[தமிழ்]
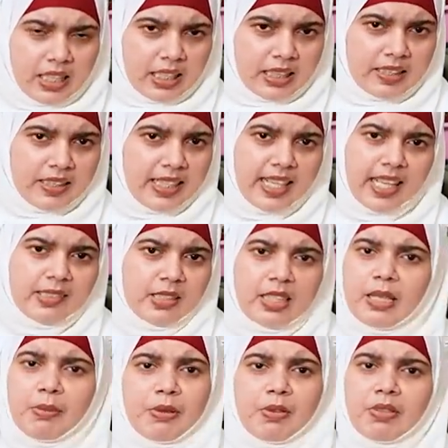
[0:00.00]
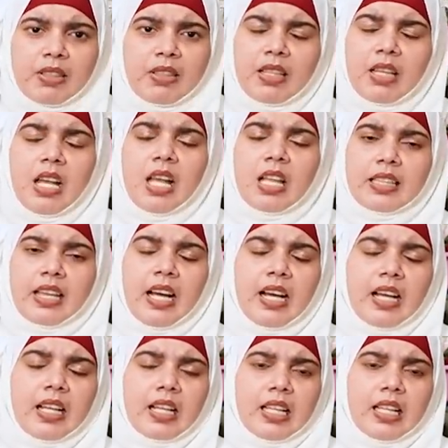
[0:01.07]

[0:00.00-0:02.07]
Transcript: இந்த த்ரீ டேஸுக்கு நமக்கு வந்து தா